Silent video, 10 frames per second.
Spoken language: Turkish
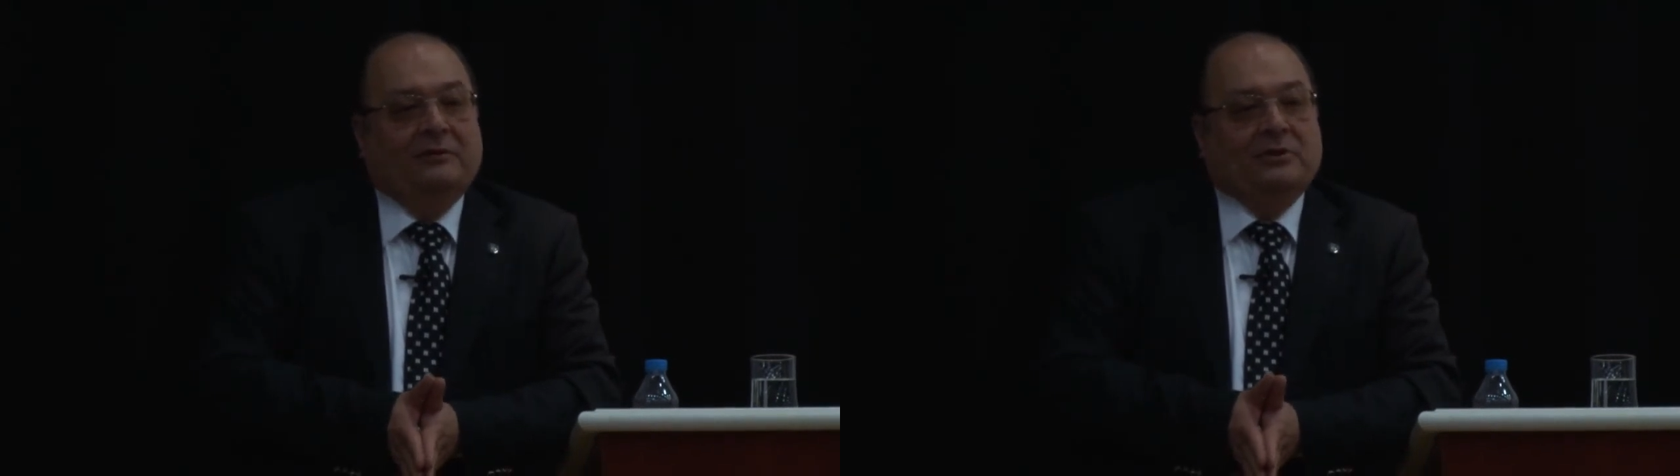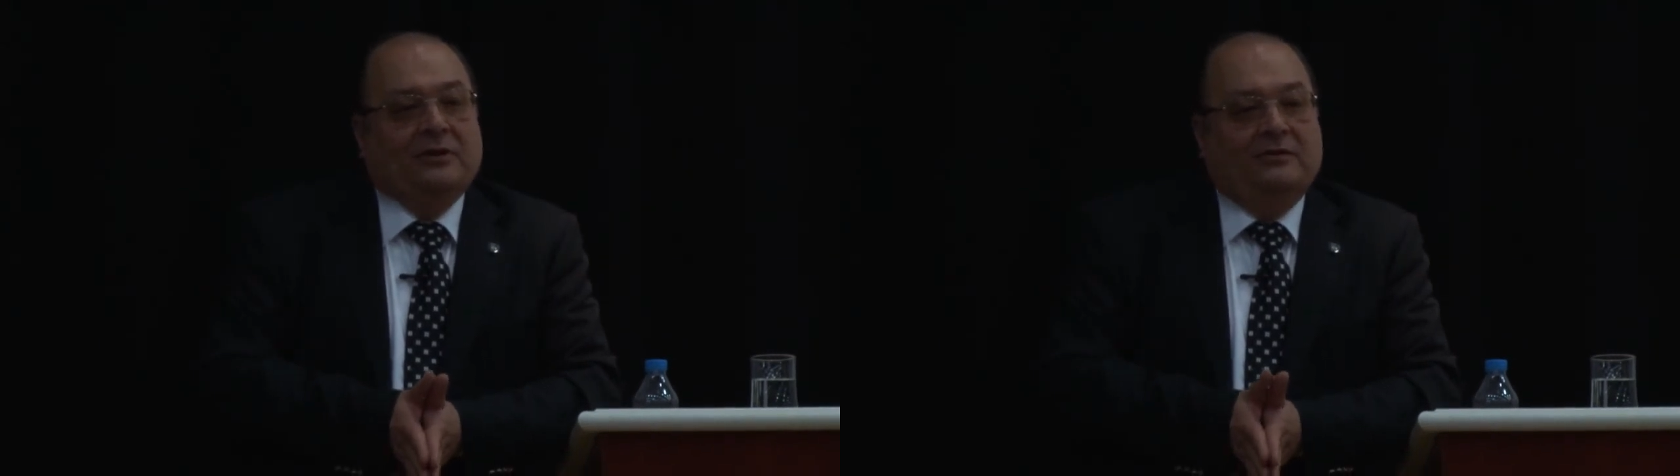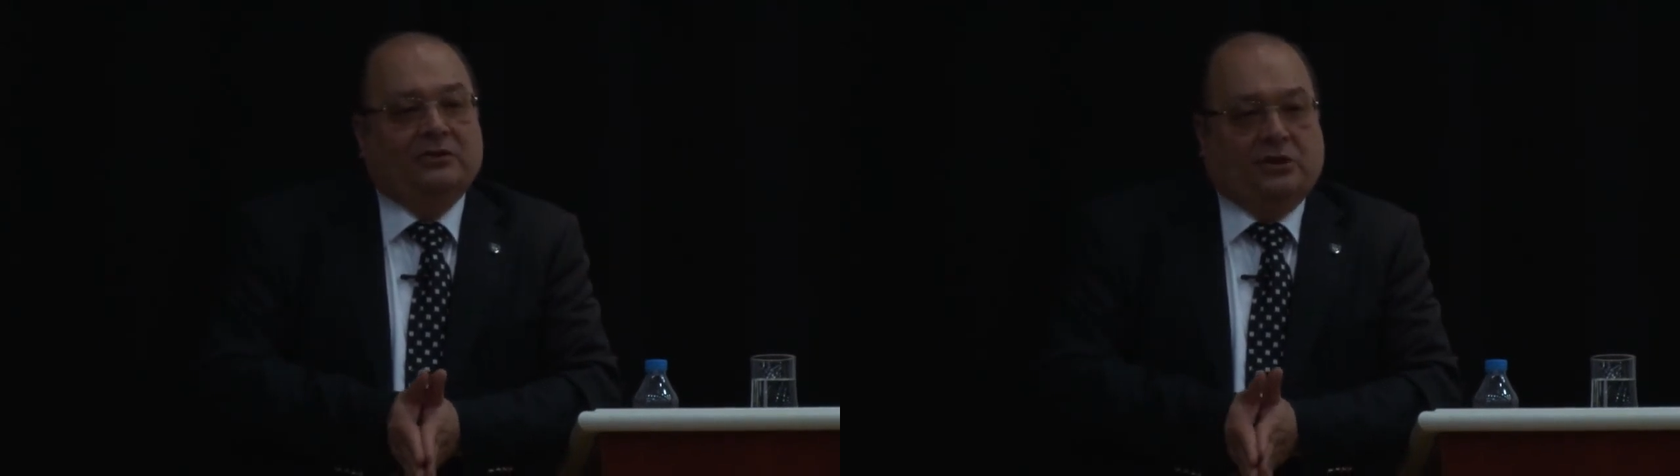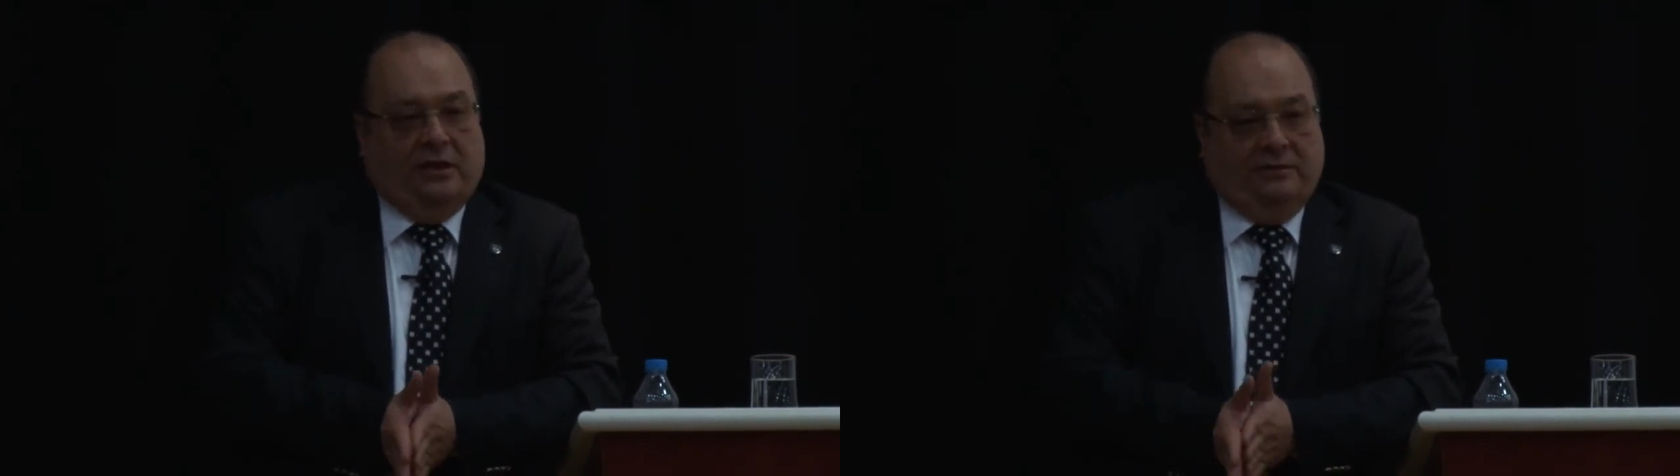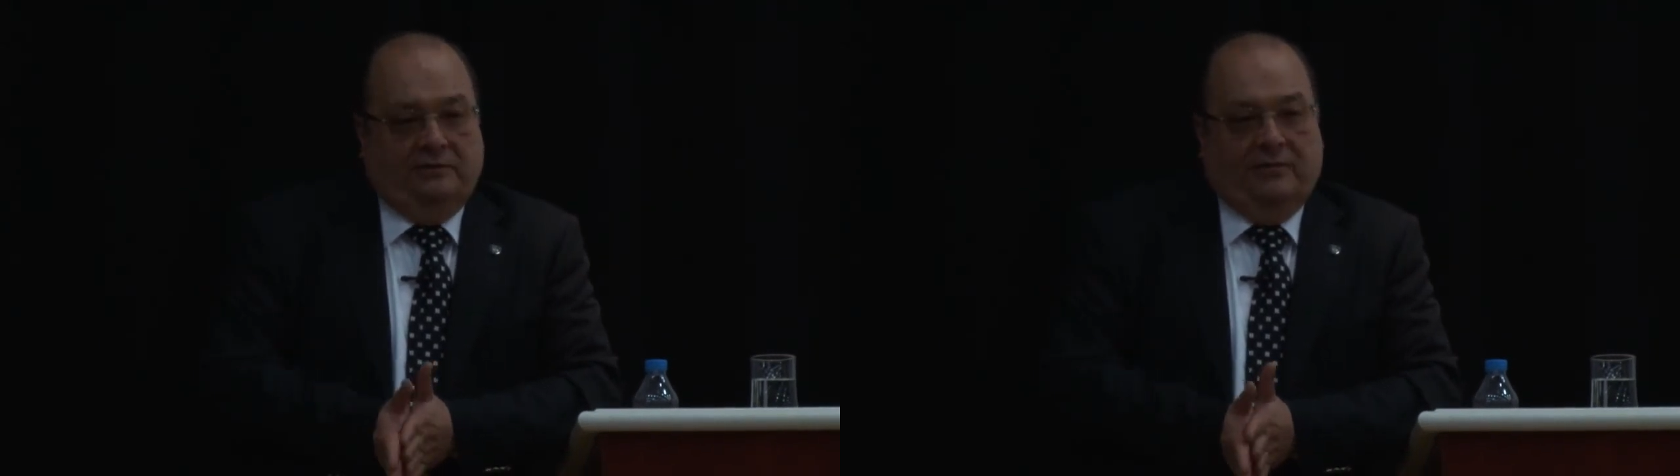Öyle bir
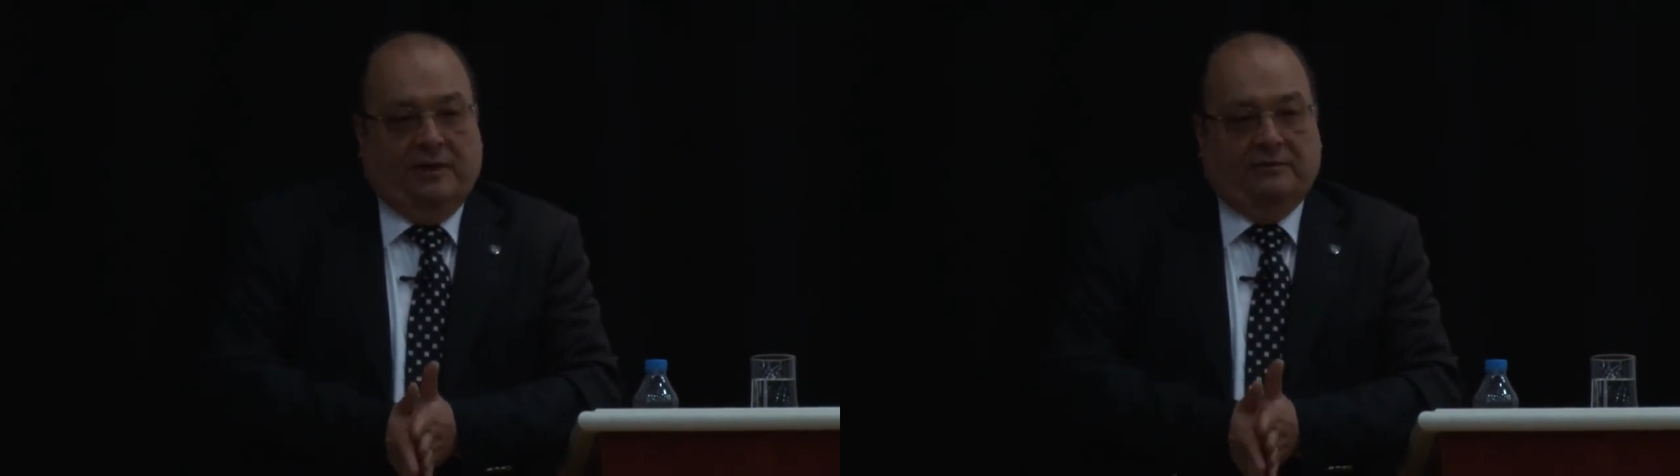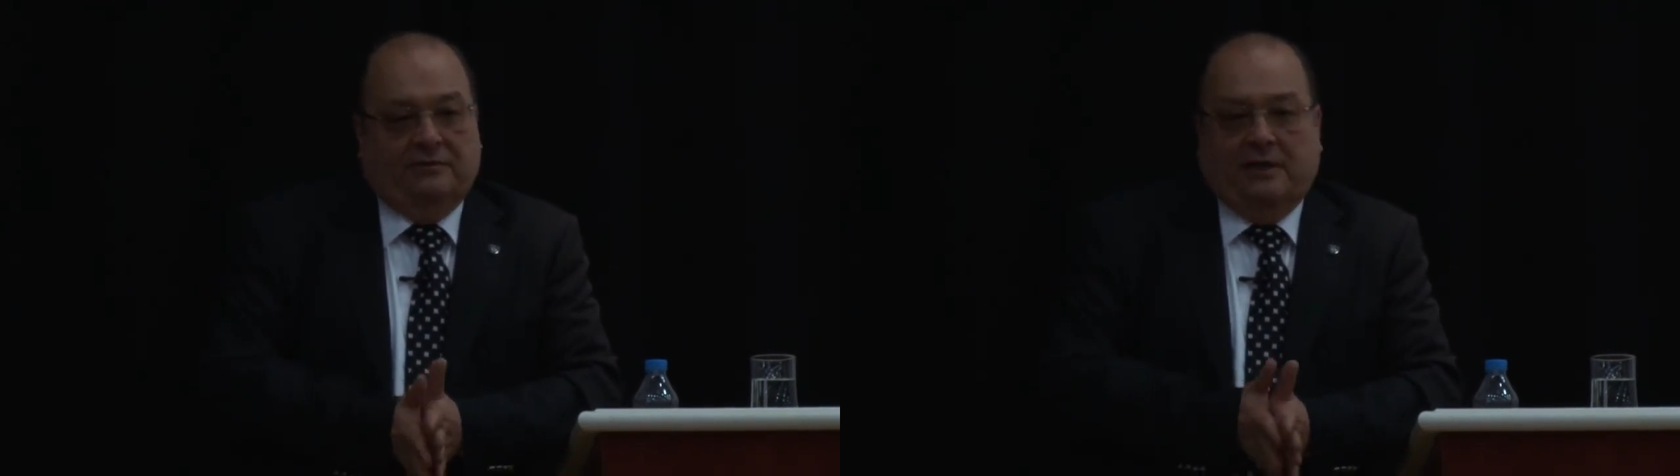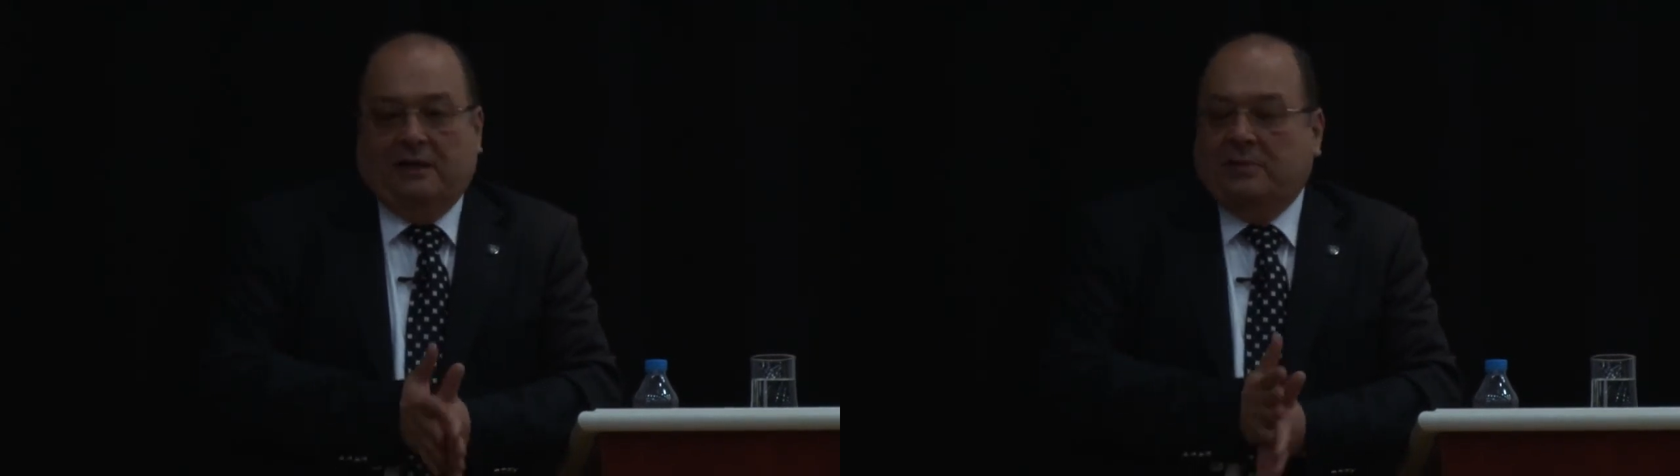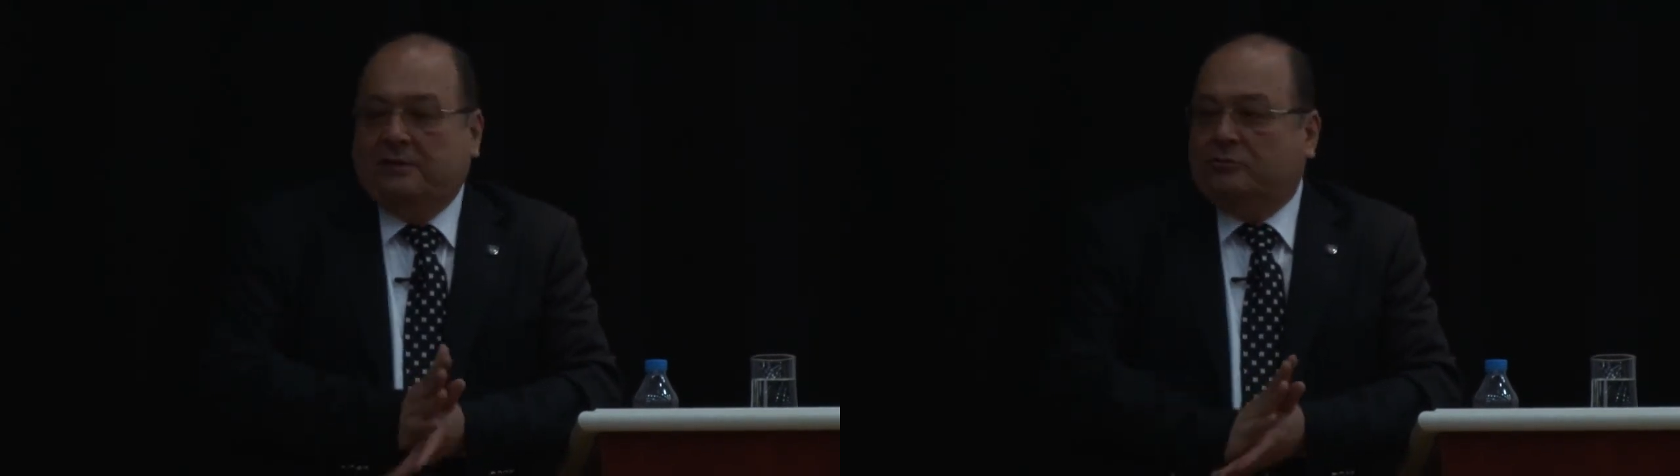alışkanlık vardır yani ben